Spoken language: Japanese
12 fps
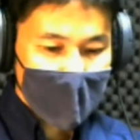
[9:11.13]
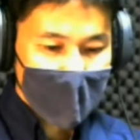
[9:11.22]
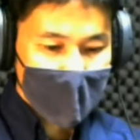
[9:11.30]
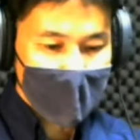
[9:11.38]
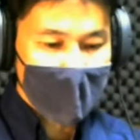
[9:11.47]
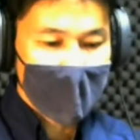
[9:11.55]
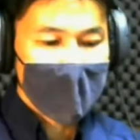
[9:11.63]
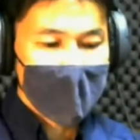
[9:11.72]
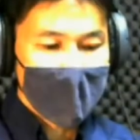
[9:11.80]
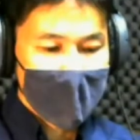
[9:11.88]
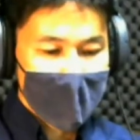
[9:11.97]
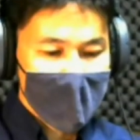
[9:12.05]
うん、この
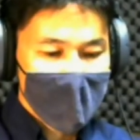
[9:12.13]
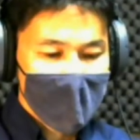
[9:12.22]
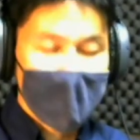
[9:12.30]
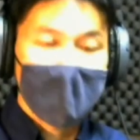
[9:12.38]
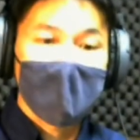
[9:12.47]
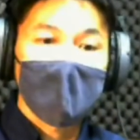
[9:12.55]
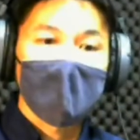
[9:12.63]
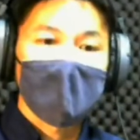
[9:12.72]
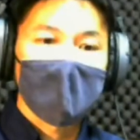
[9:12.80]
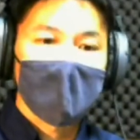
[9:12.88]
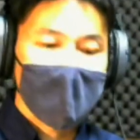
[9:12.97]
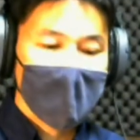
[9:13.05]
免許更
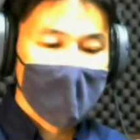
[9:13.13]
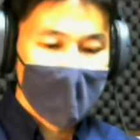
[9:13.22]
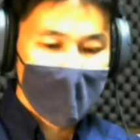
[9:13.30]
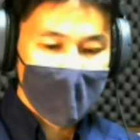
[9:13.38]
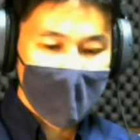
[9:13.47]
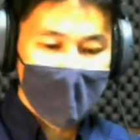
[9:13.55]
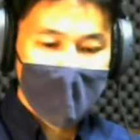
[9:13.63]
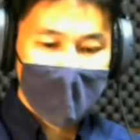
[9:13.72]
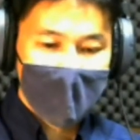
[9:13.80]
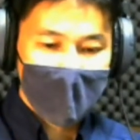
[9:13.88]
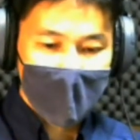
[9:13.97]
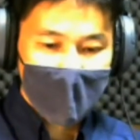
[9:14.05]
新制がついに
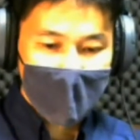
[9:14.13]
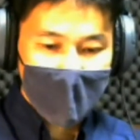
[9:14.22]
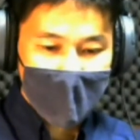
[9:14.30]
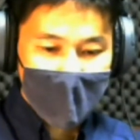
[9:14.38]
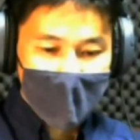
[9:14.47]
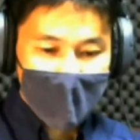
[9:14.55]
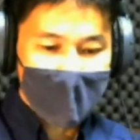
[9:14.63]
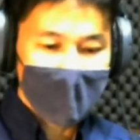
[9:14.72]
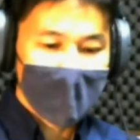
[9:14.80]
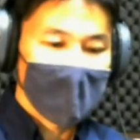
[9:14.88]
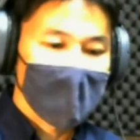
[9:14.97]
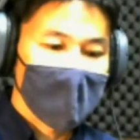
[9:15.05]
廃
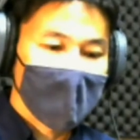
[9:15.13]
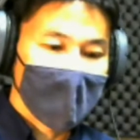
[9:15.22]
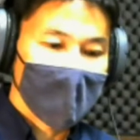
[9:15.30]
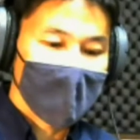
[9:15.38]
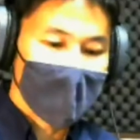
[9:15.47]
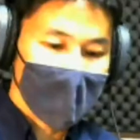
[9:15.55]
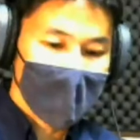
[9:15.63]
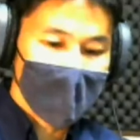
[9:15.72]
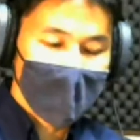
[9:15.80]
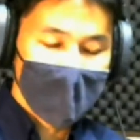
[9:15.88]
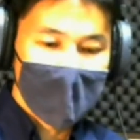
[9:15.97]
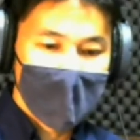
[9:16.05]
止になったという
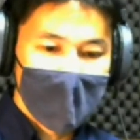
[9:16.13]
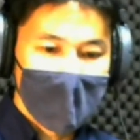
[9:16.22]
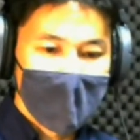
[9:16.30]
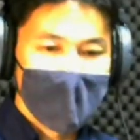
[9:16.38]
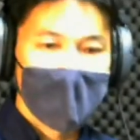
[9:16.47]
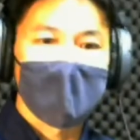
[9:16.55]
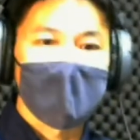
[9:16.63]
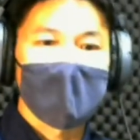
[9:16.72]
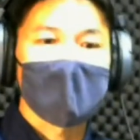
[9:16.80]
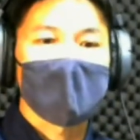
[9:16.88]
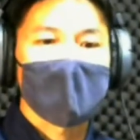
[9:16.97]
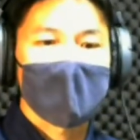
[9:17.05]
ニュースでした。